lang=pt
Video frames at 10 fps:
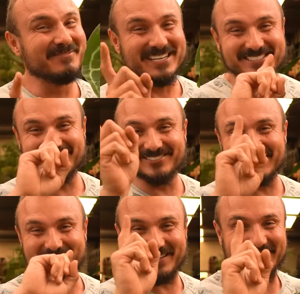mas não
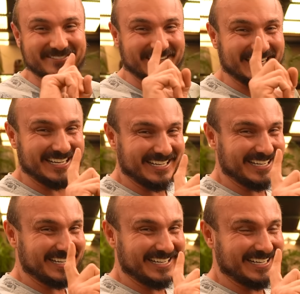dá para levar.
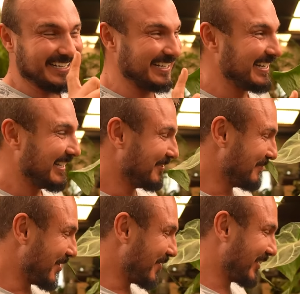O
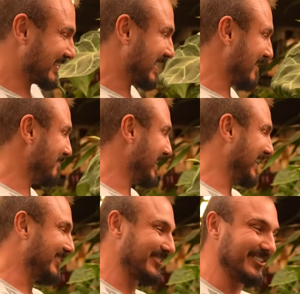meu
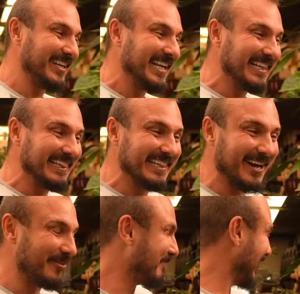orçamento
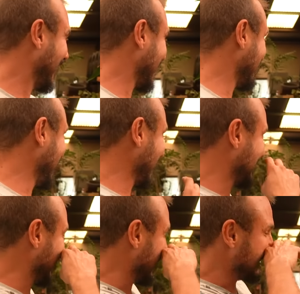não
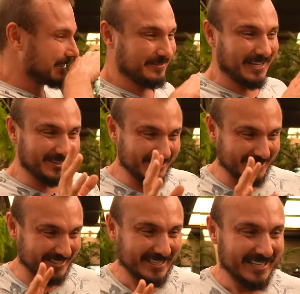permite esse
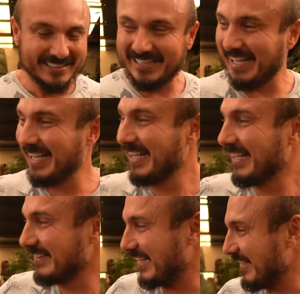valor, né?
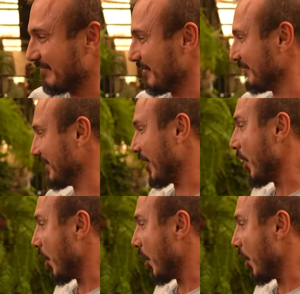Tem, vamos ver, ó.